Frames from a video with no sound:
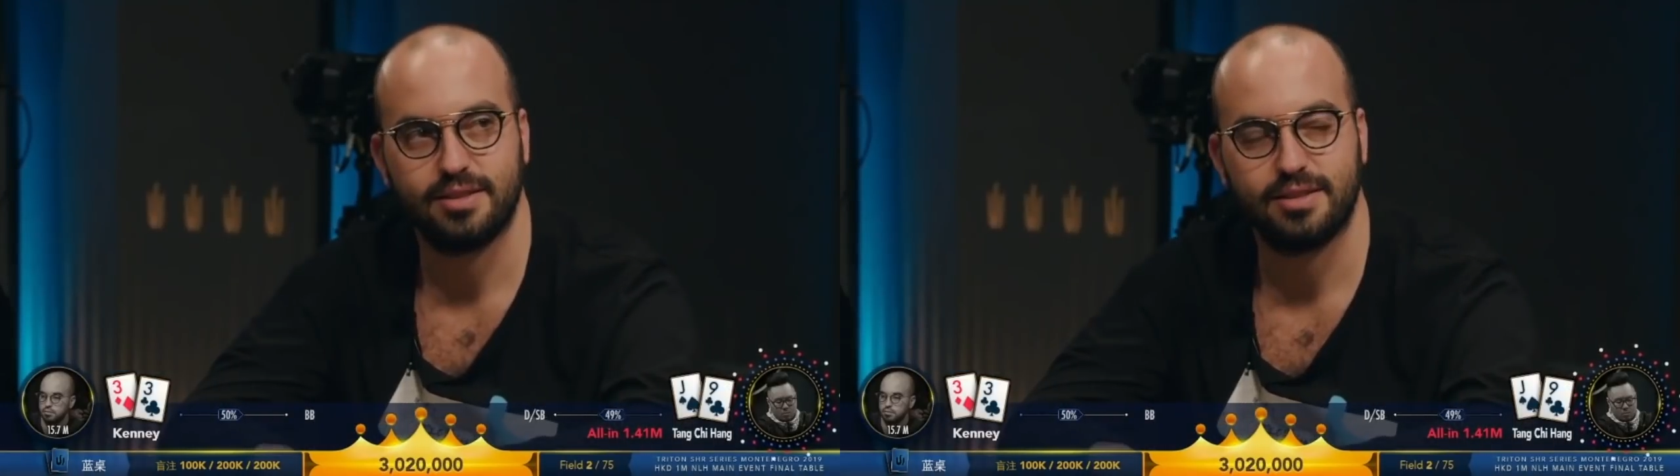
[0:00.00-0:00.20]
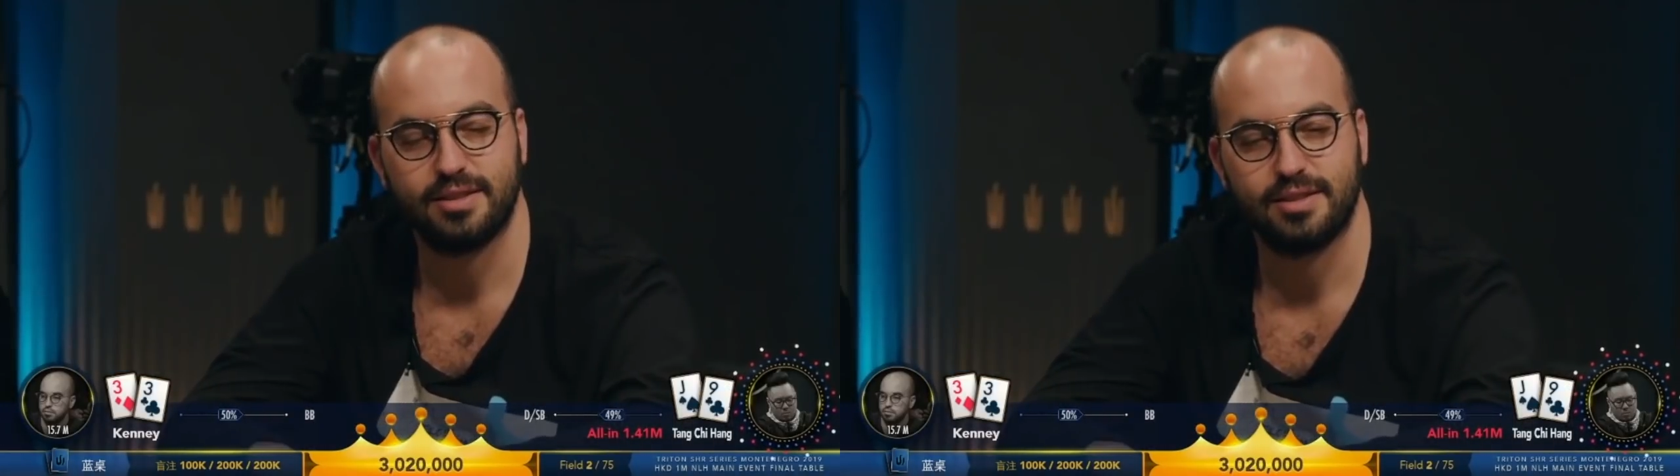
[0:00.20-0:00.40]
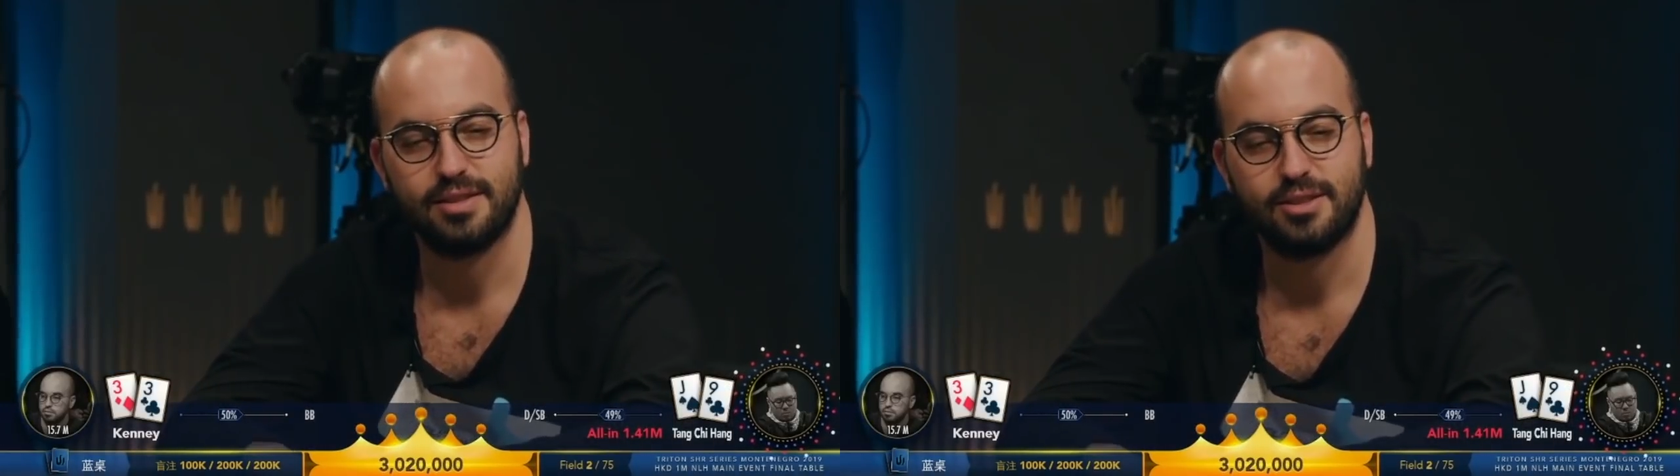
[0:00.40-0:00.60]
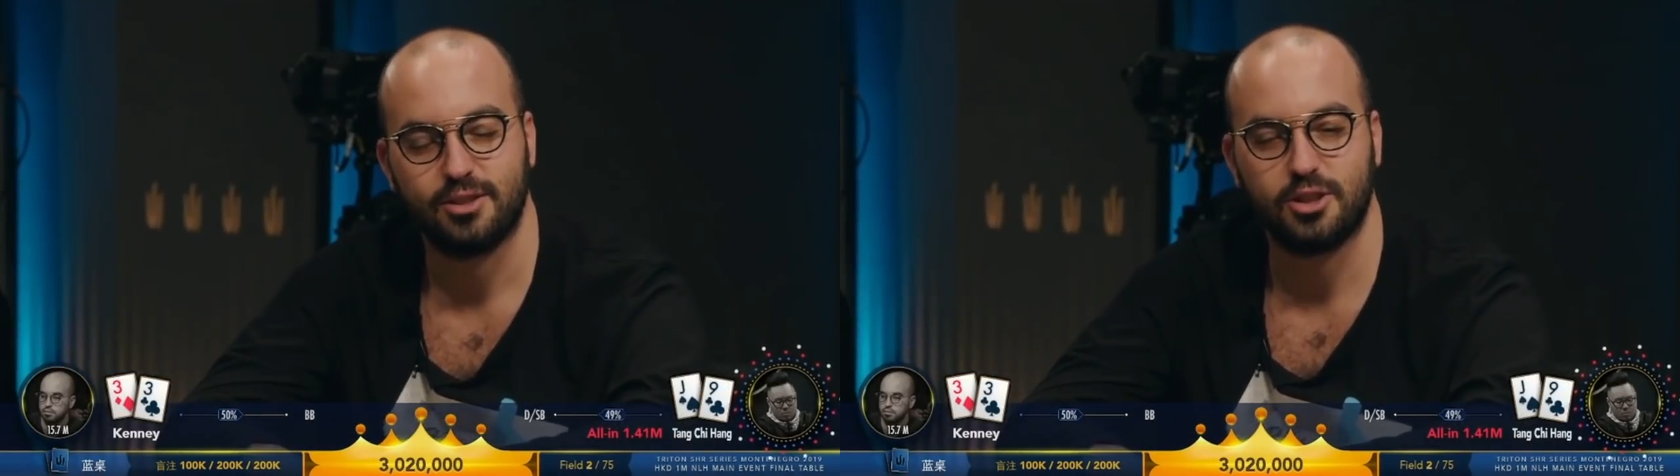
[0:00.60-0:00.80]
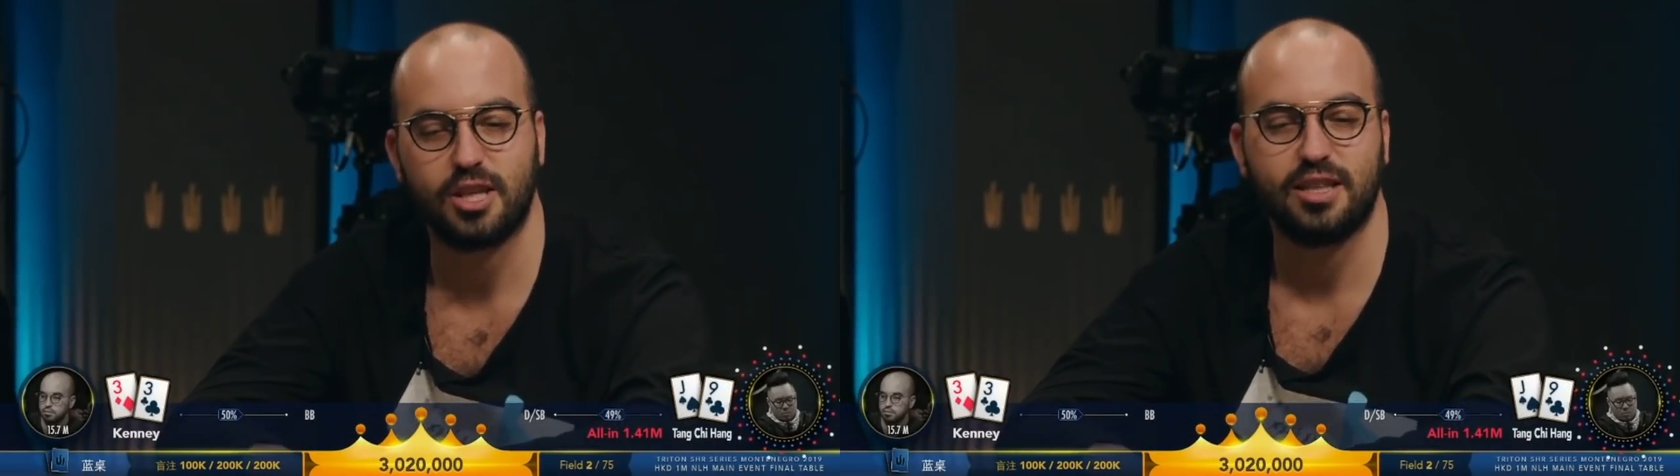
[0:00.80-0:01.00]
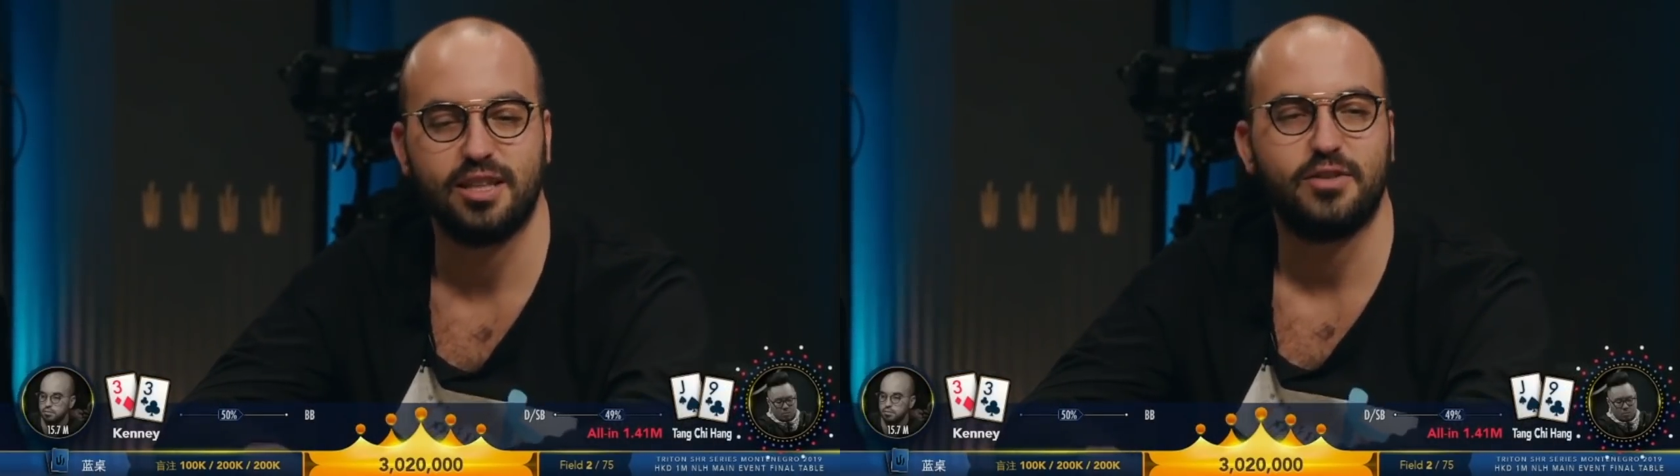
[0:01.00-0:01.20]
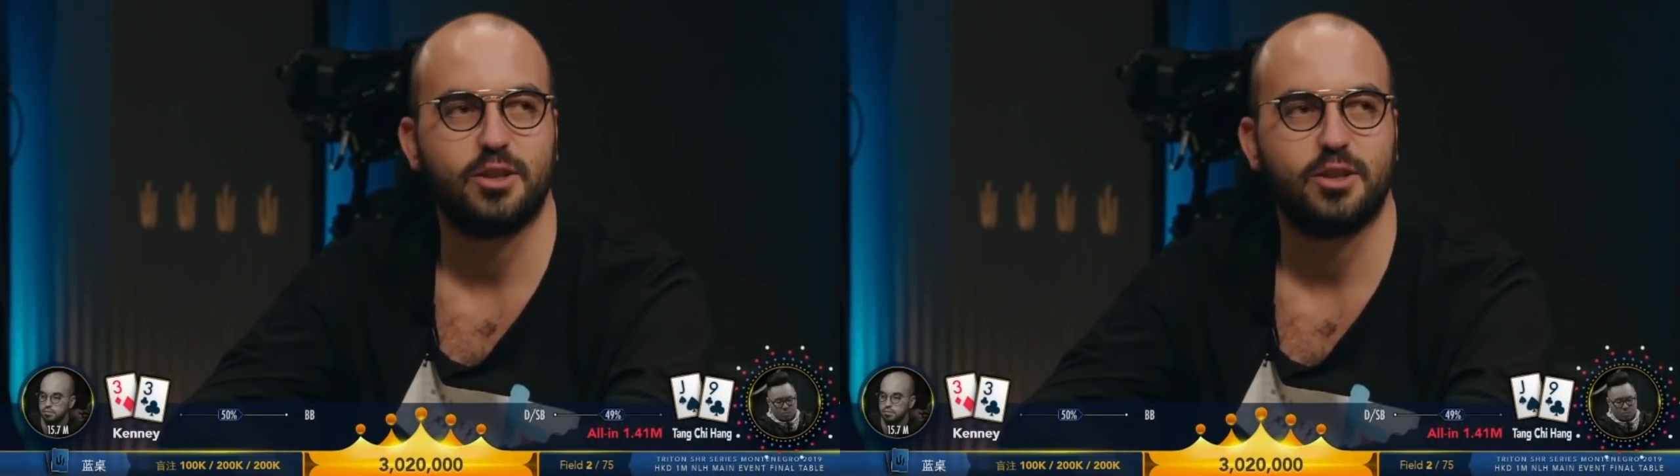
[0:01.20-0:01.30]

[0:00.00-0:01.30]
微有一点